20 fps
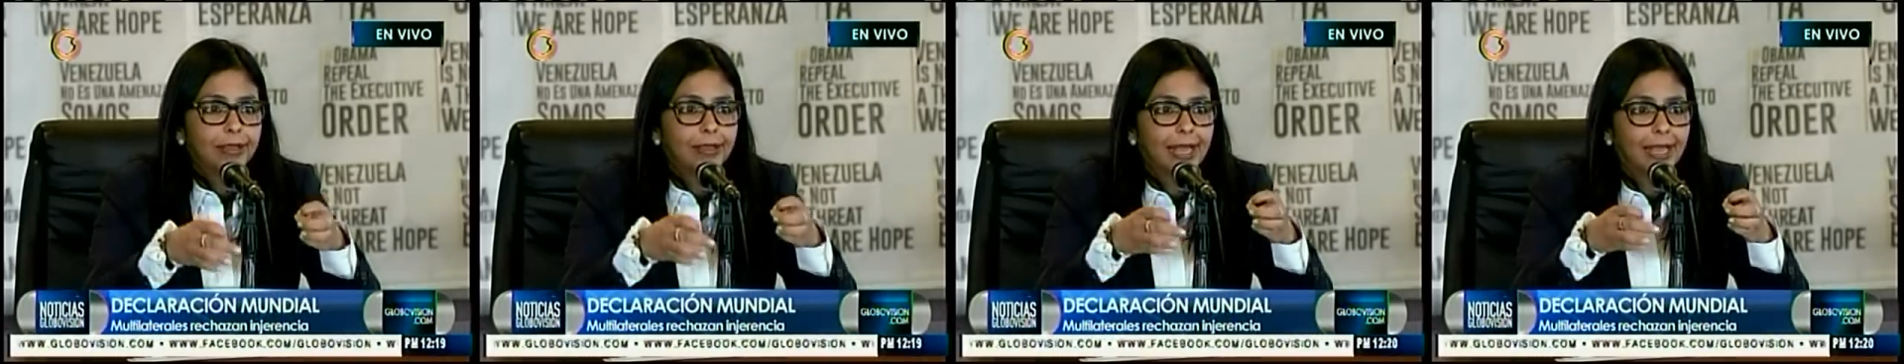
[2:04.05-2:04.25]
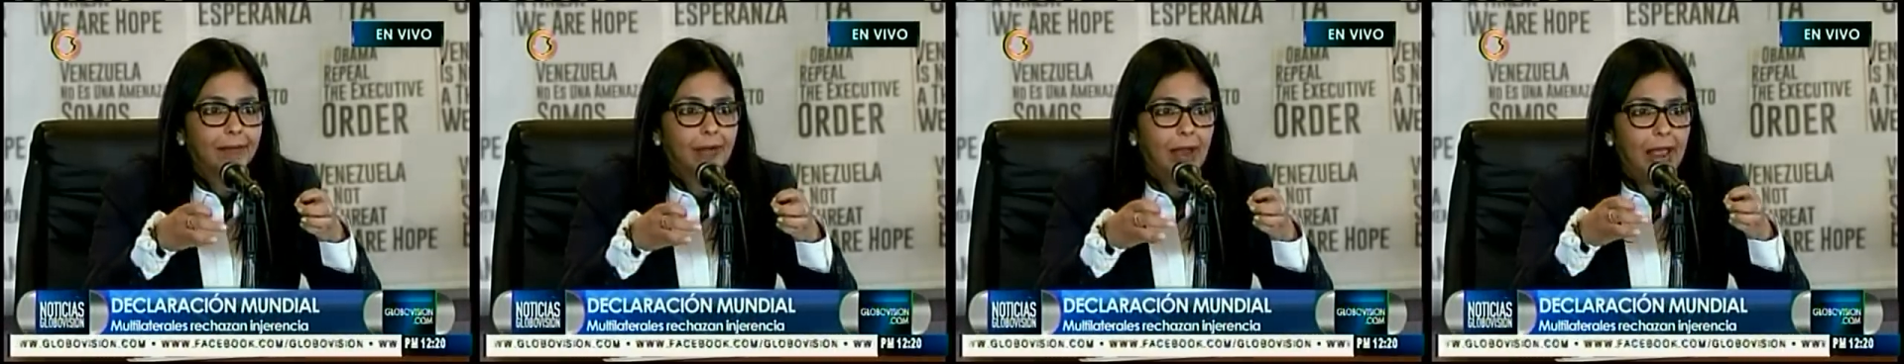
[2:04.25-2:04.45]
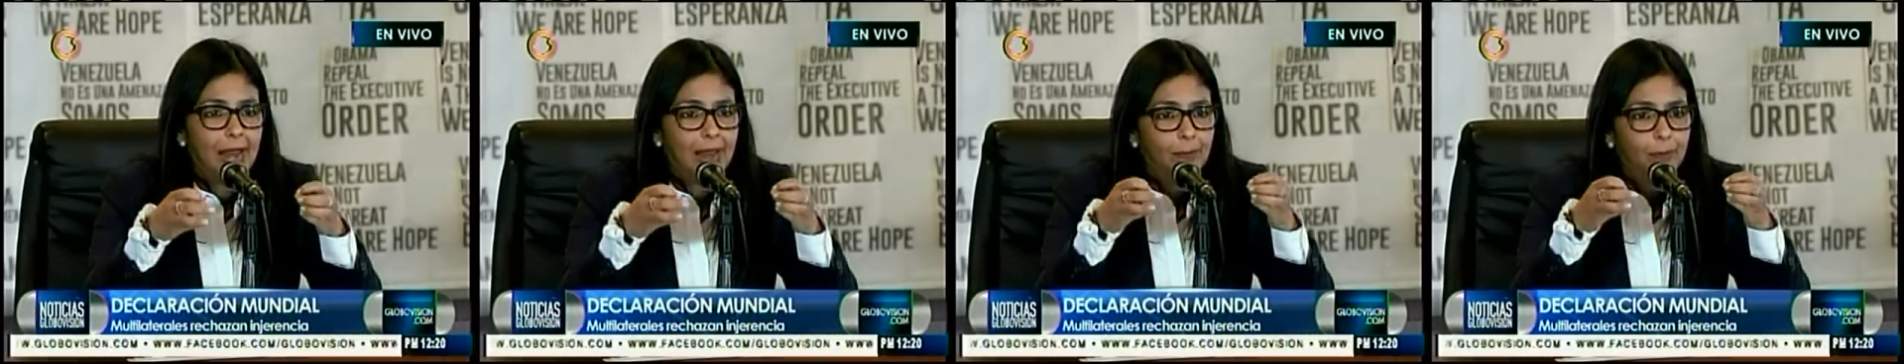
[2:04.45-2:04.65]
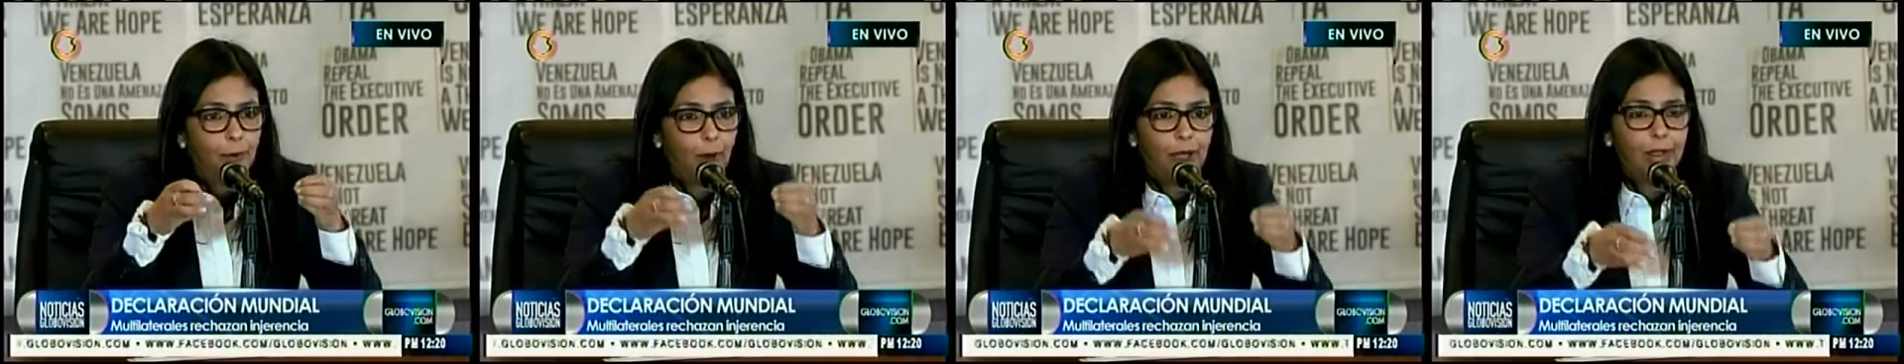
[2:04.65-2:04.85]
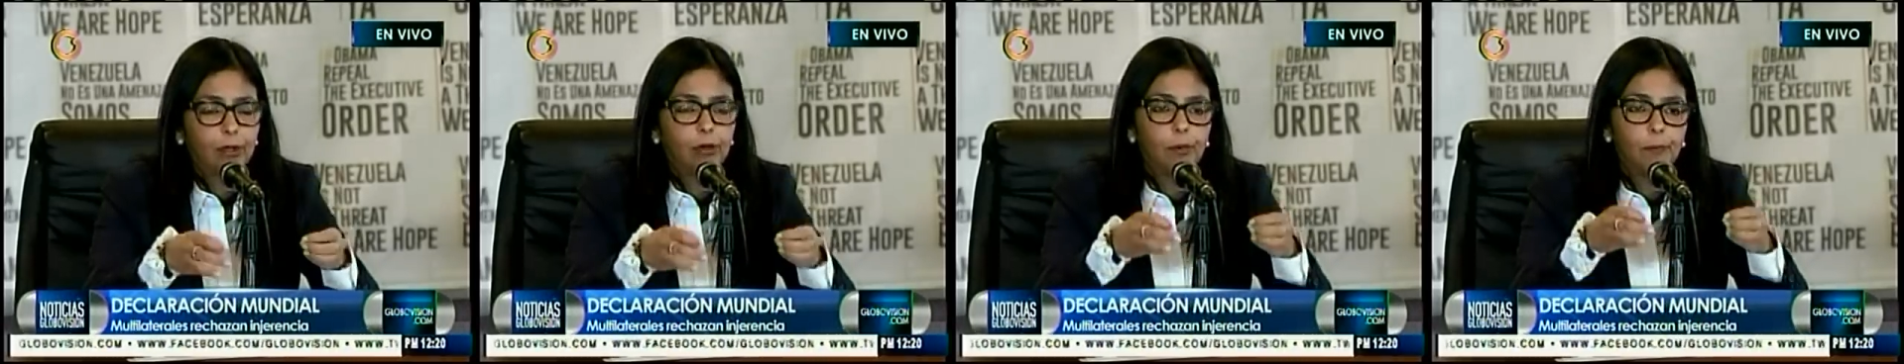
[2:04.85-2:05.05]
del
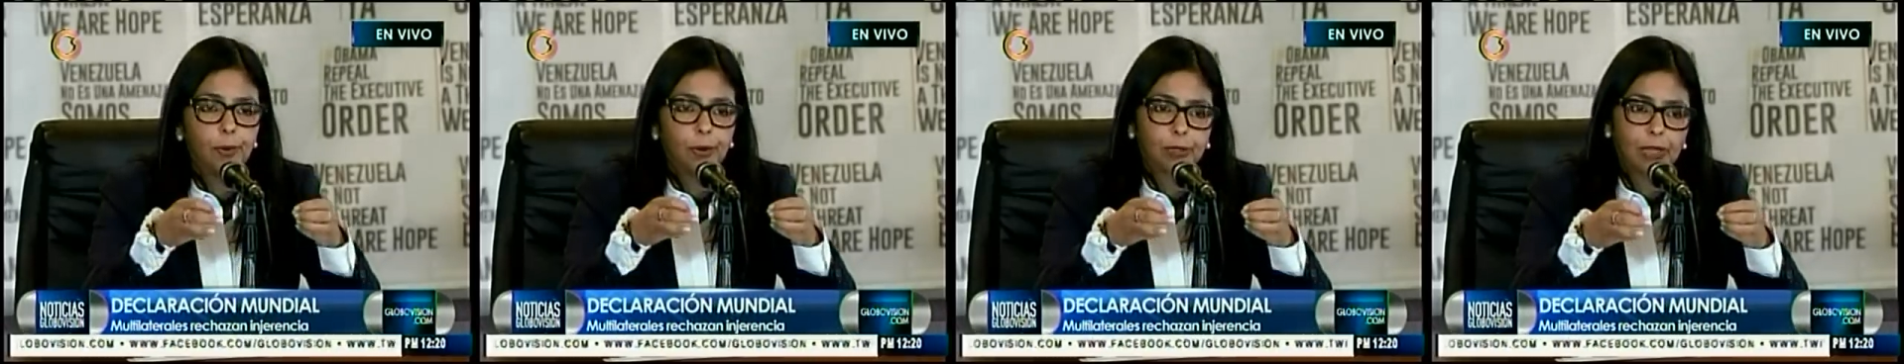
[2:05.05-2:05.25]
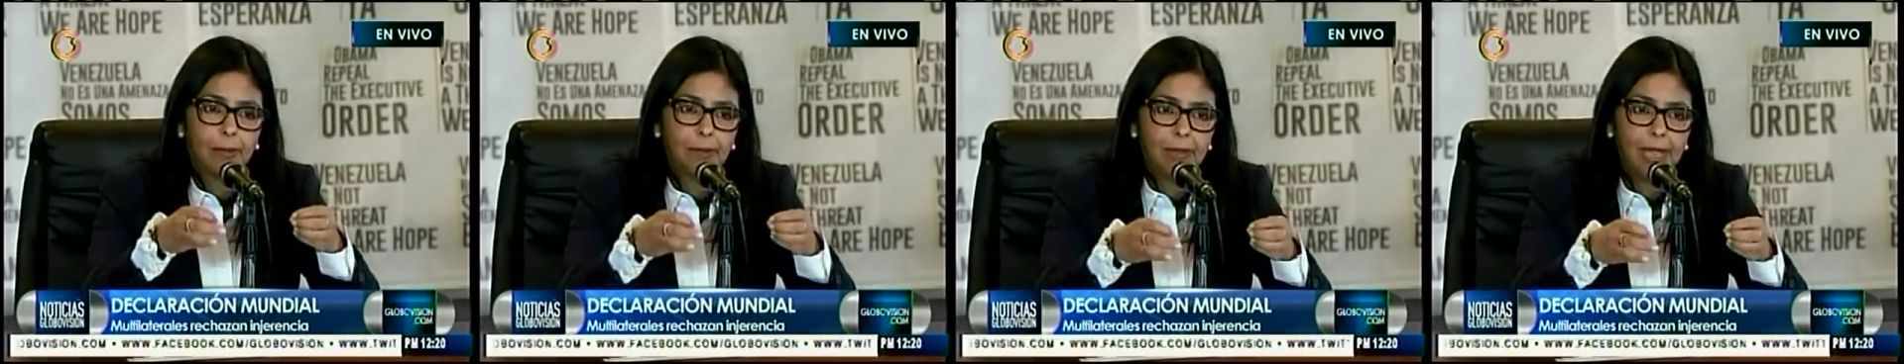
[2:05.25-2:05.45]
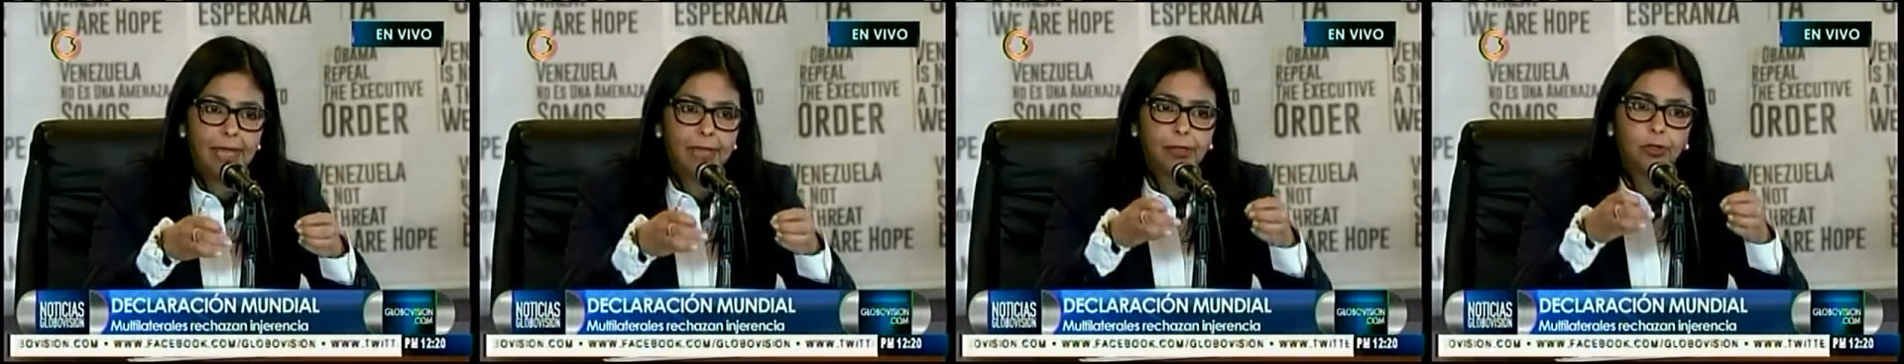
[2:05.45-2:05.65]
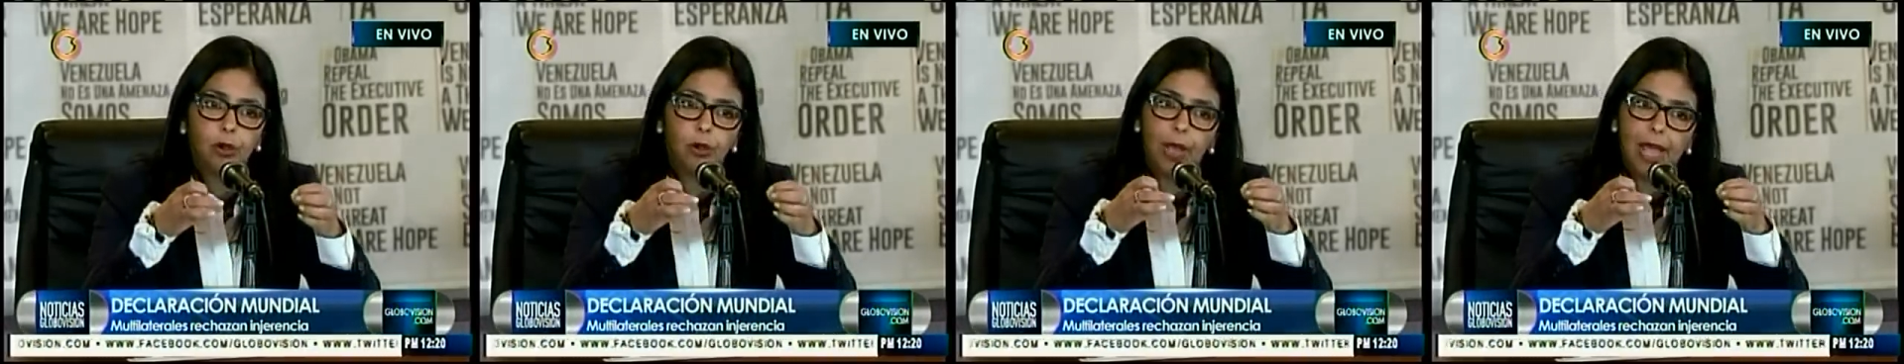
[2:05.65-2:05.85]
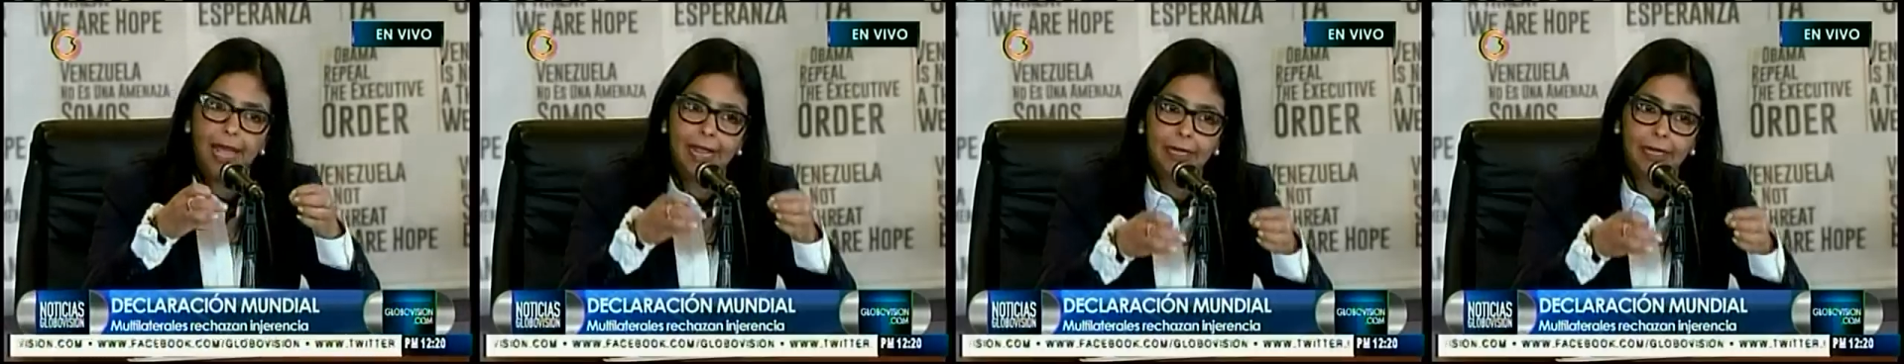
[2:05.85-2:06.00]
buen comportamiento